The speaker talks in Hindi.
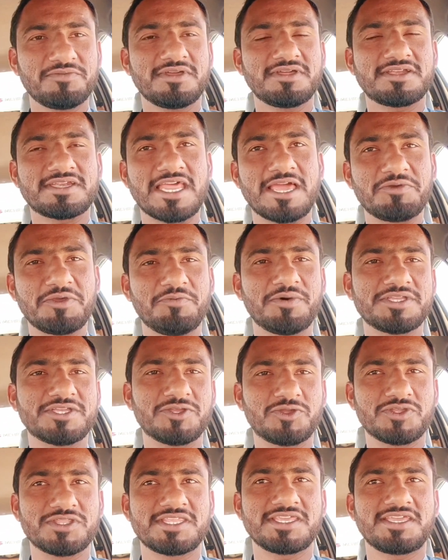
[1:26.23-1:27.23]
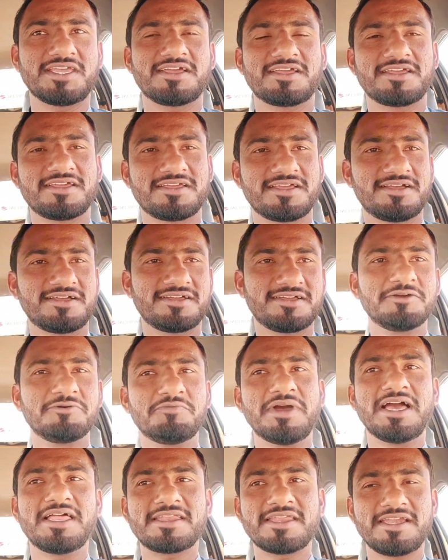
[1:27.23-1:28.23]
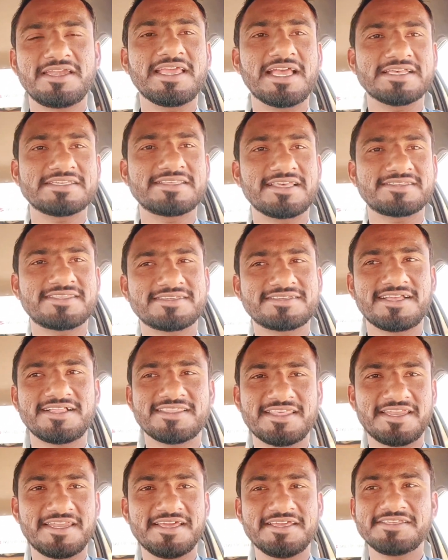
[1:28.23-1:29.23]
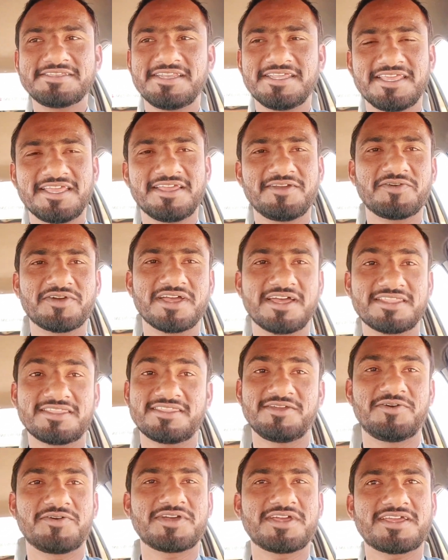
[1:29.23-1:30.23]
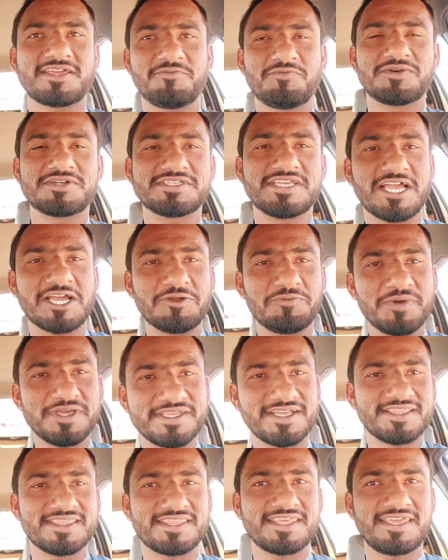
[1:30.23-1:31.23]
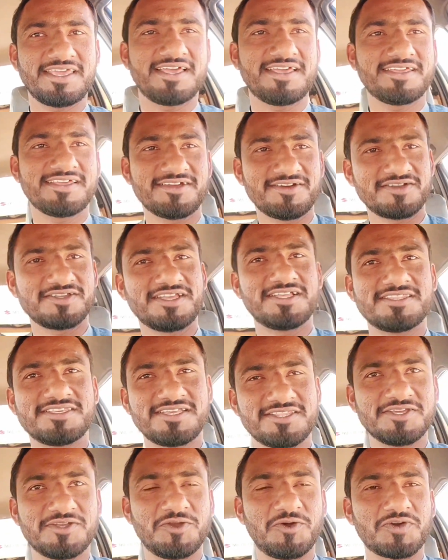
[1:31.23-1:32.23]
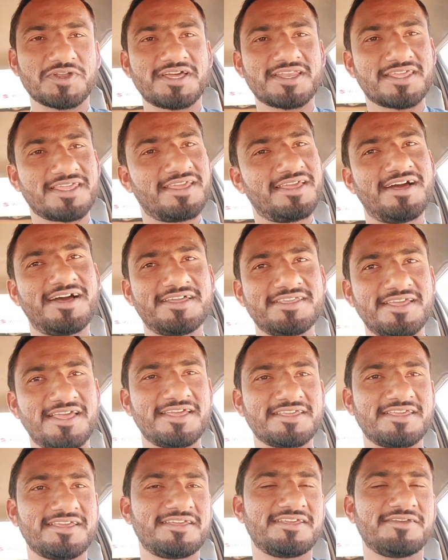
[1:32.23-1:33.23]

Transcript: टाइम की बचत होती है बैल रेडी आस्ते आस्ते चलता है ना इसलिए वो कहते होंगे कि मोटरसाइकिल पे चलते हैं और जल्दी जल्दी लोड करके आ जाएंगे